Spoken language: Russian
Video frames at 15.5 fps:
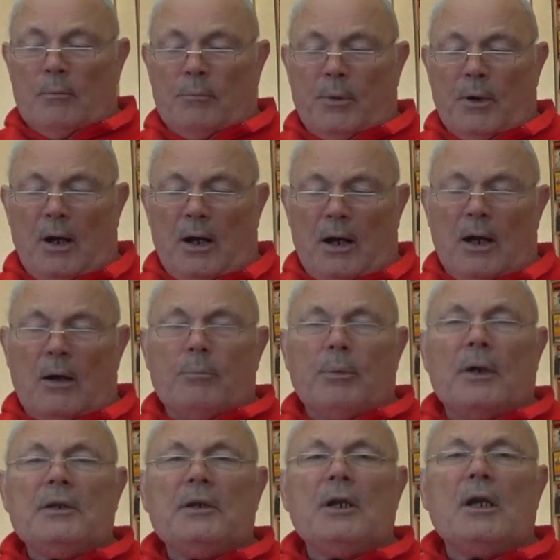по
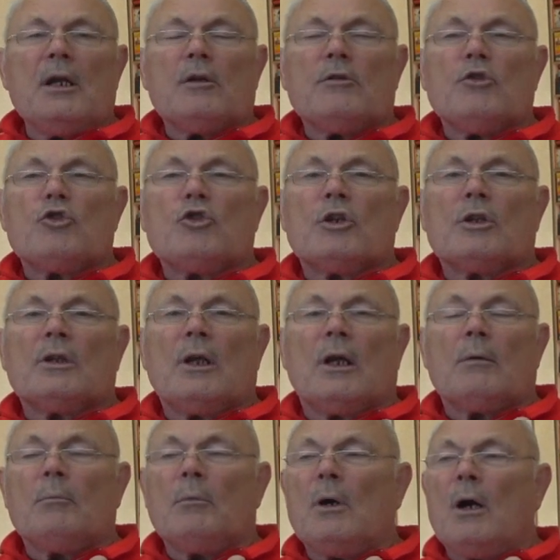понервничать
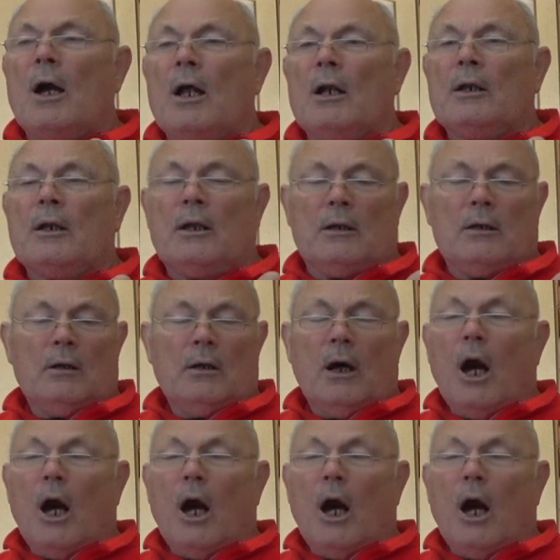нормально.